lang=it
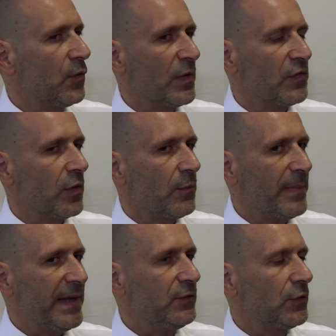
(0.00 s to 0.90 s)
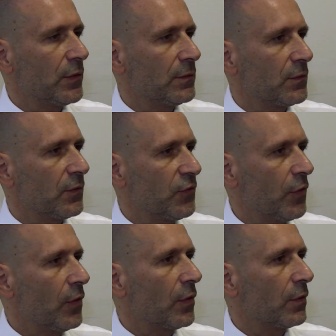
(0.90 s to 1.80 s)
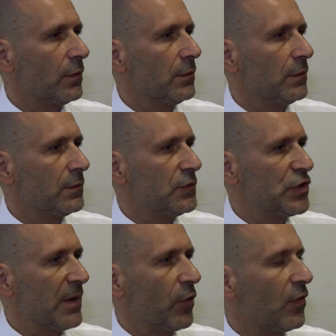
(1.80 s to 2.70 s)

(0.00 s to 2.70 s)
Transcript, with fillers: in questo momento non solo eh, diciamo,